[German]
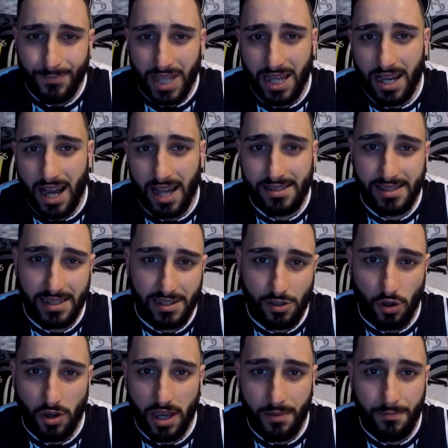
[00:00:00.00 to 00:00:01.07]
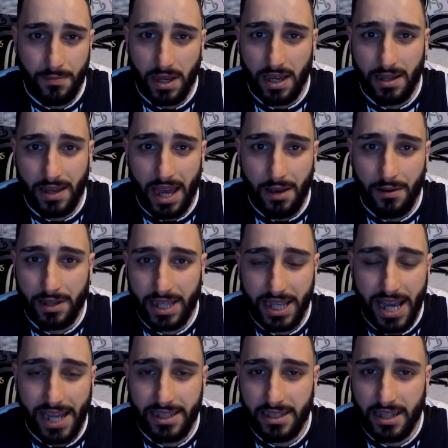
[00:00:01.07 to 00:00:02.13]
äh, hat sich so im, äh, äh
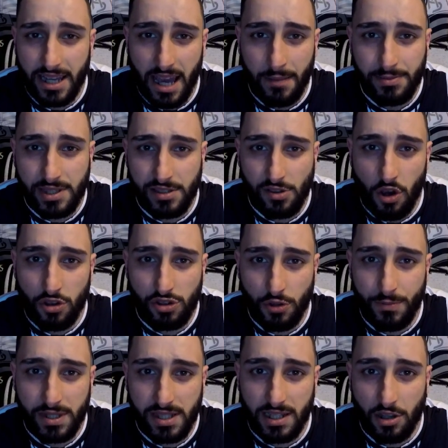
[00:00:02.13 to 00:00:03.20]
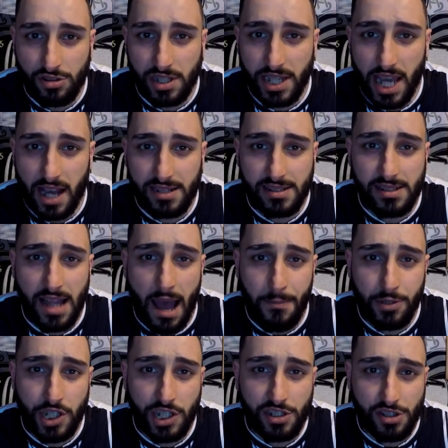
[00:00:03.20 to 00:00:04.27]
gegen Ende der Herbstsaison so ein bisschen aus den ärgsten
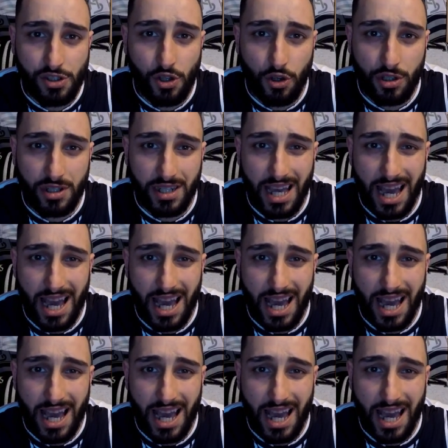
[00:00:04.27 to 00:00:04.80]
Abstiegsnöten